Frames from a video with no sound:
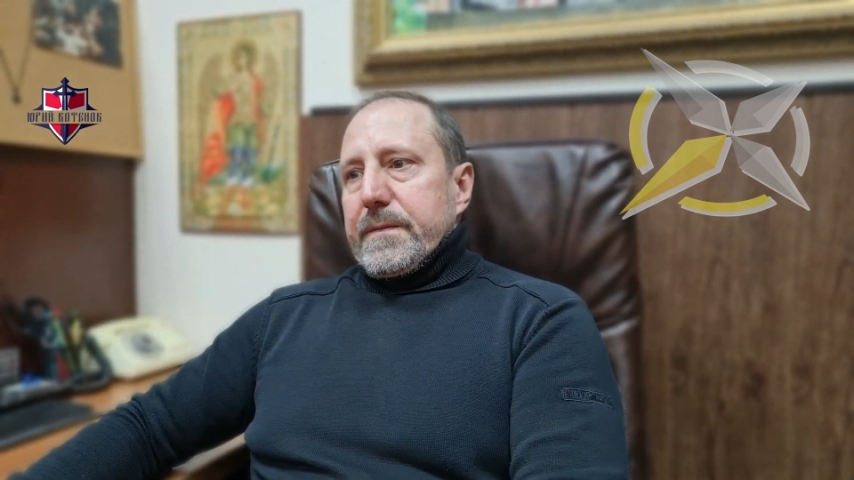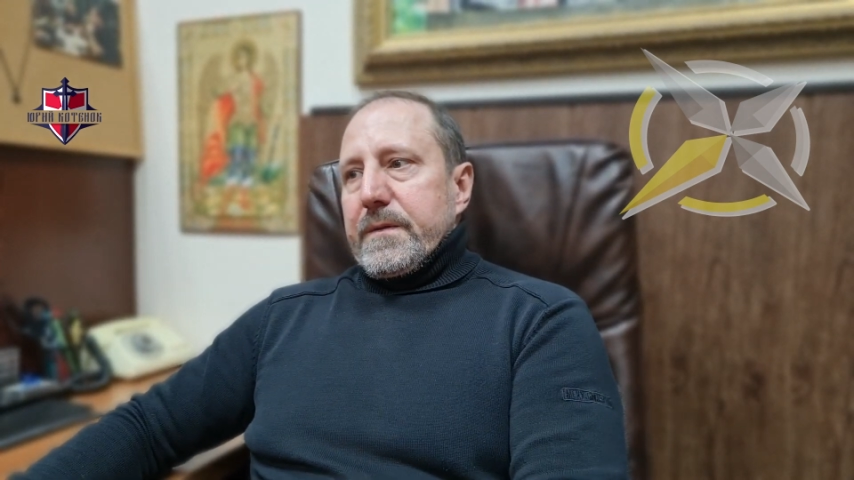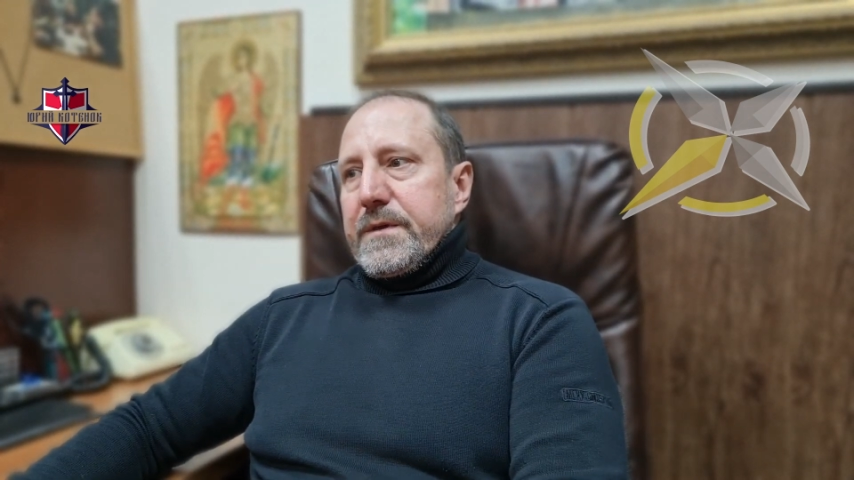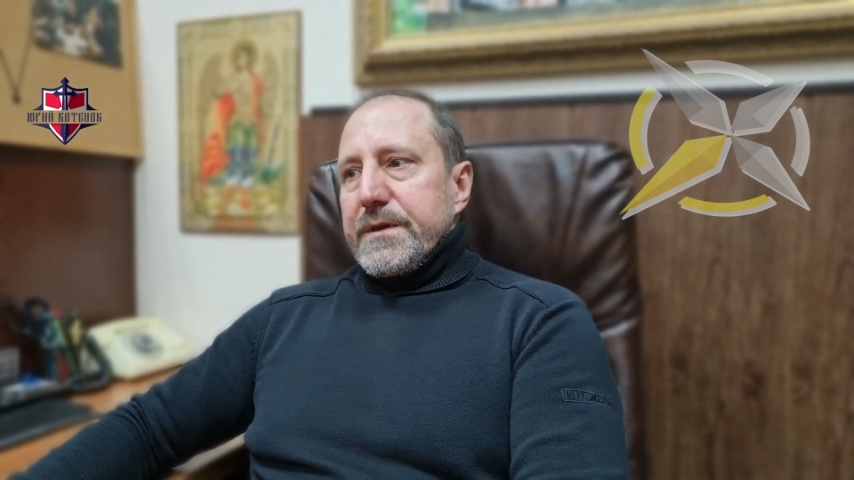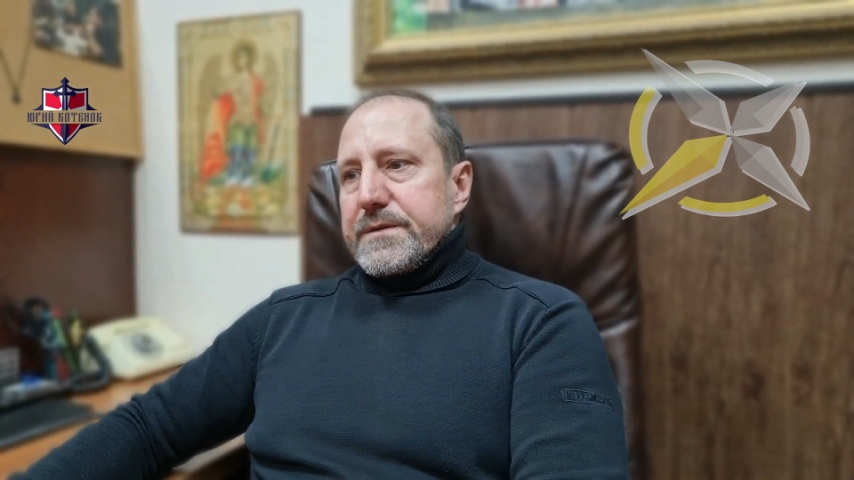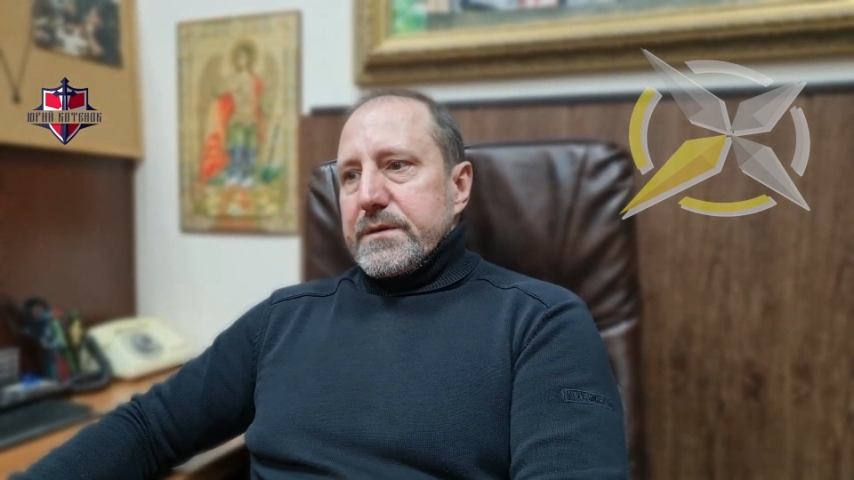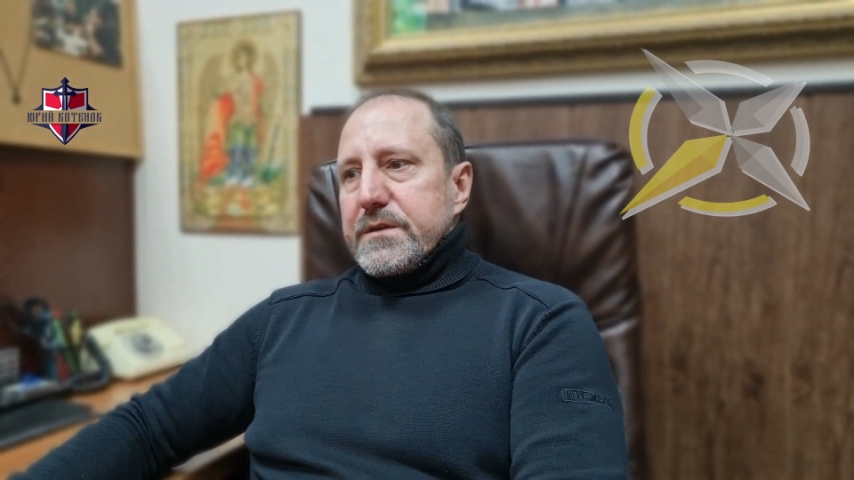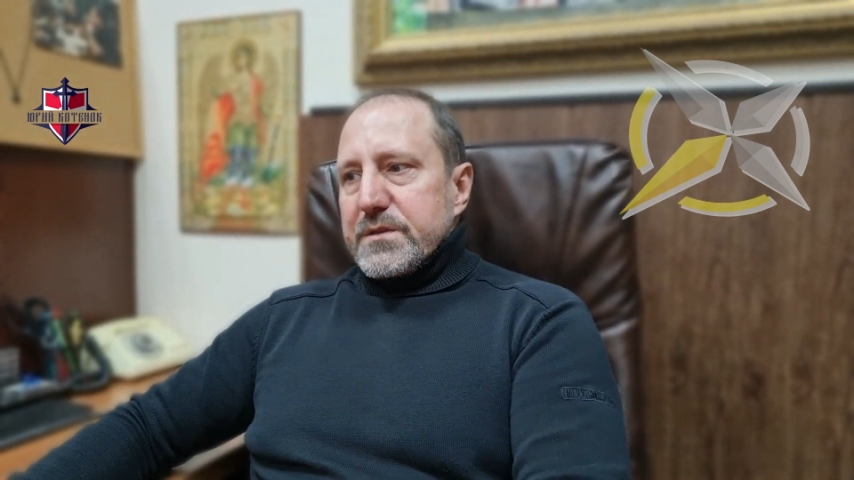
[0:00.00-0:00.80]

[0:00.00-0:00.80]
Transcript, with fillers: есть и